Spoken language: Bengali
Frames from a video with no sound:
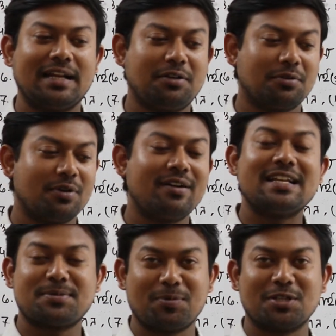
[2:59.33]
একটু করে
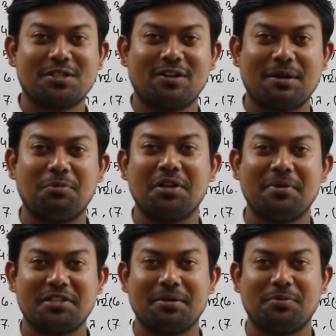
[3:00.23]
রেসপন্স করে
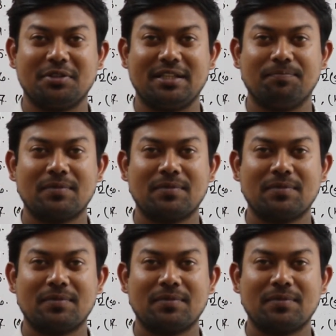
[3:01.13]
পরিবেশের প্রতি